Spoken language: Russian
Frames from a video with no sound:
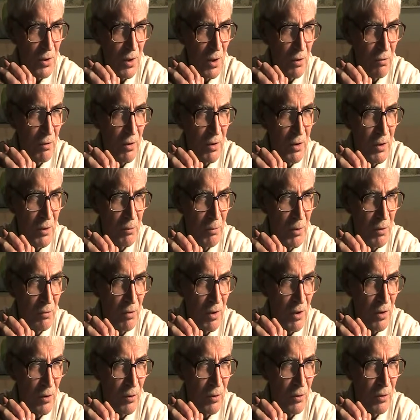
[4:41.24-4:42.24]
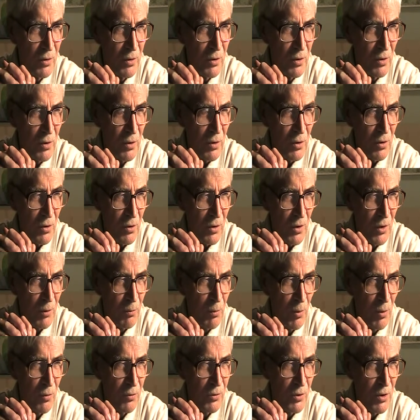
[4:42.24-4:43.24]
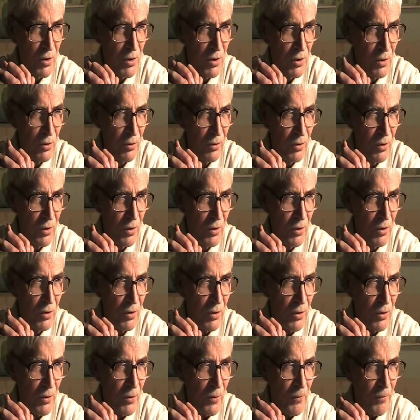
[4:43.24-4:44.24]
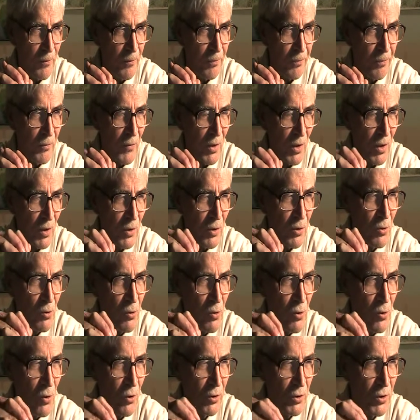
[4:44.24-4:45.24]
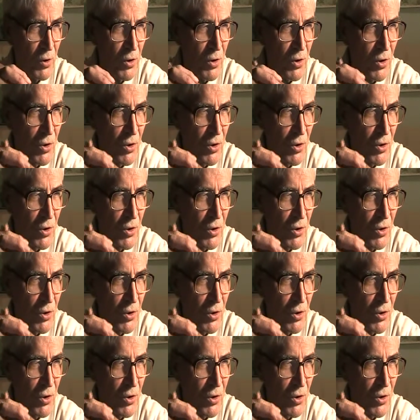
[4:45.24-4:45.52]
слова и поворот любовной истории. И уход из